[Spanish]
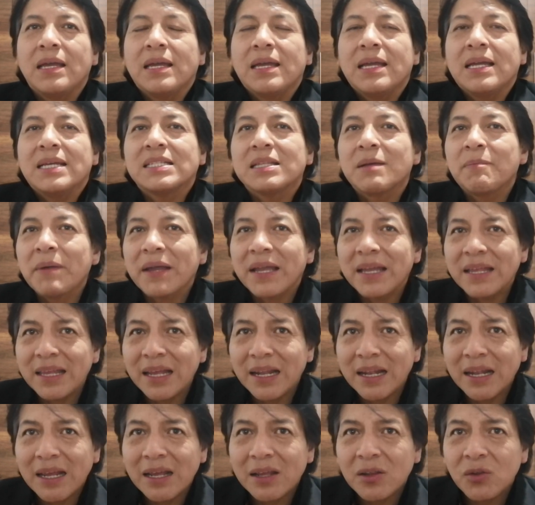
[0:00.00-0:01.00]
Esta pequeña
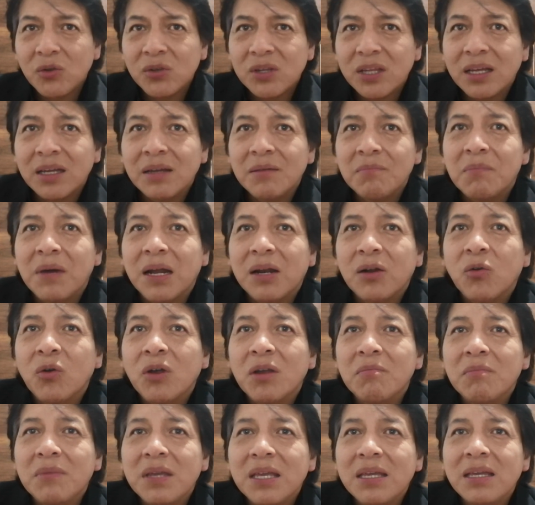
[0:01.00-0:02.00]
anécdota marcó
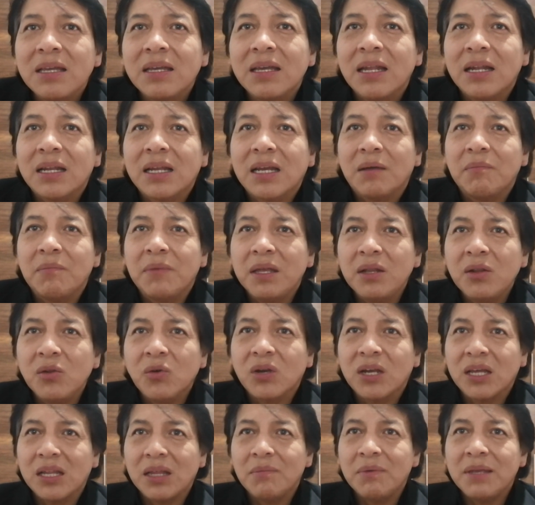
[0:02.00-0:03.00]
en mí el camino
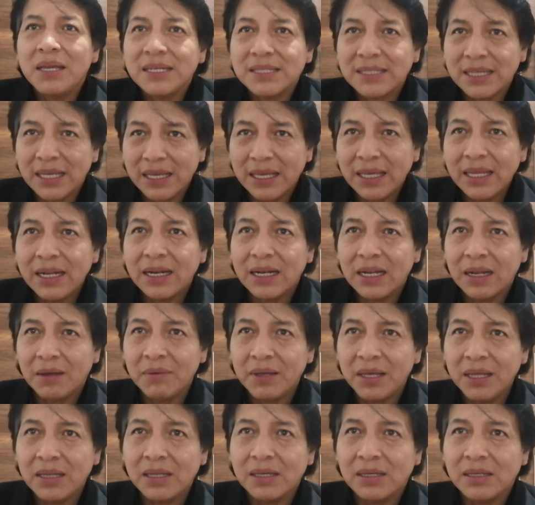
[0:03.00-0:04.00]
que debía seguir en la
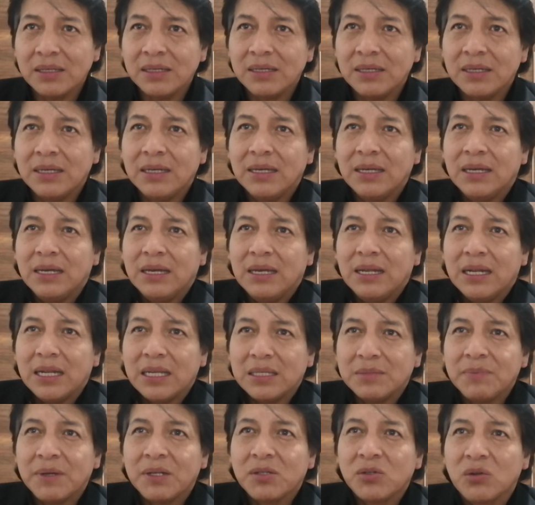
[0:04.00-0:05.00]
vida,
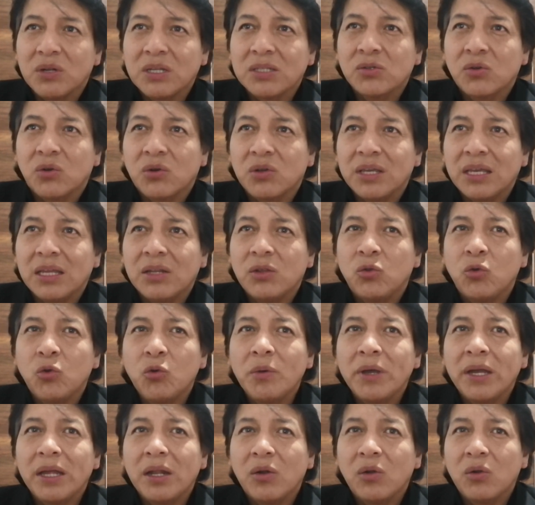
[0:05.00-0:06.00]
las personas con quien
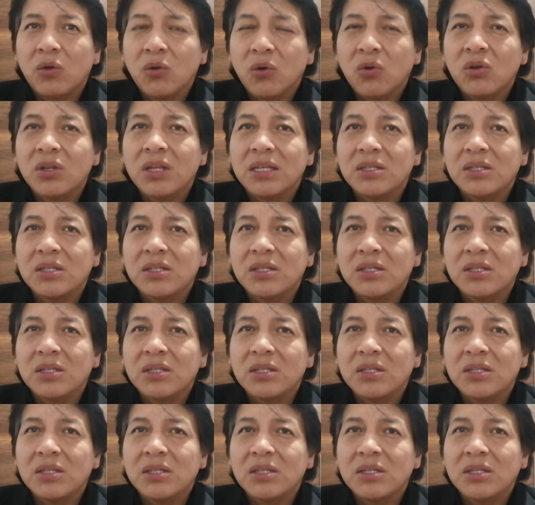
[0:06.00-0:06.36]
tuve el honor de